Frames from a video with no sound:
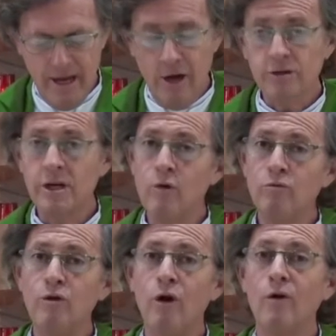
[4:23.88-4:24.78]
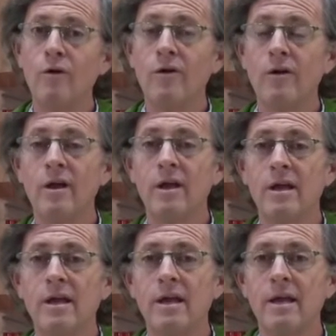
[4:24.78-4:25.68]
Lo segundo
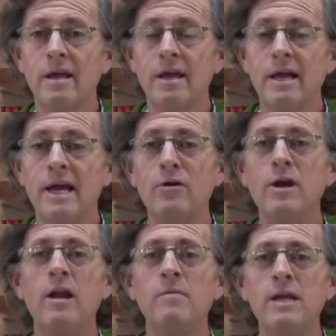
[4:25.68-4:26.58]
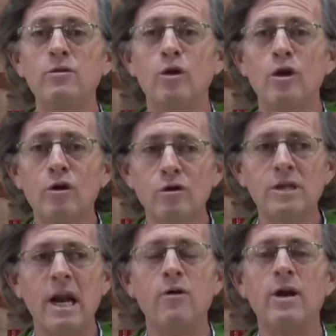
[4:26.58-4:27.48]
Creo que el viento en
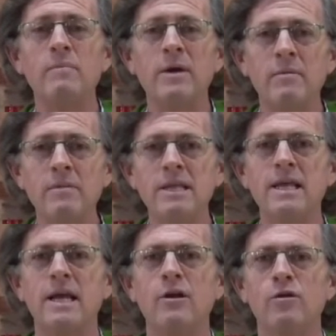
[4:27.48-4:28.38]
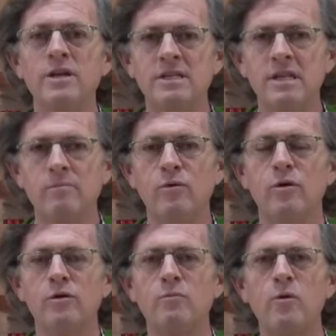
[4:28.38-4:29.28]
contra es lo que permite que los
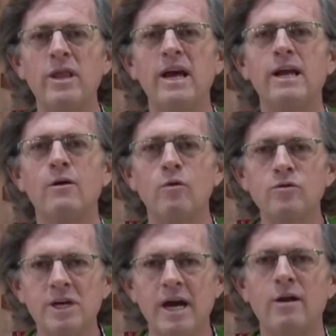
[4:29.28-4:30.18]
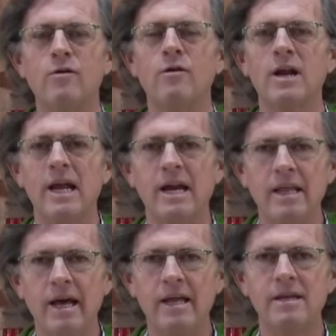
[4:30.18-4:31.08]
discípulos puedan escuchar con
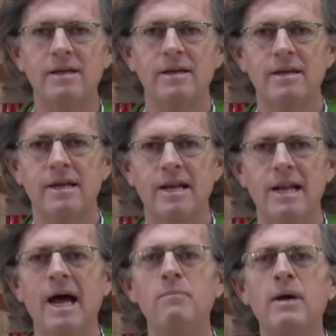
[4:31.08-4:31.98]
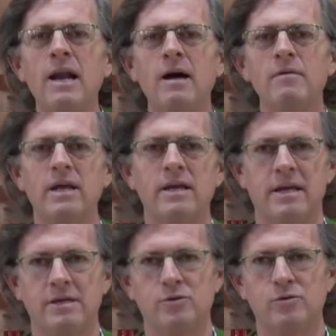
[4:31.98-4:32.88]
claridad las palabras de
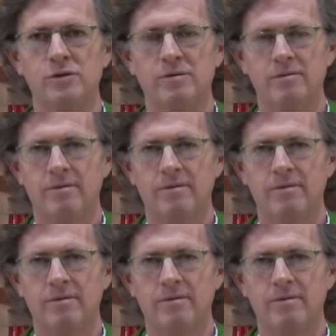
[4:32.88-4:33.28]
Jesús.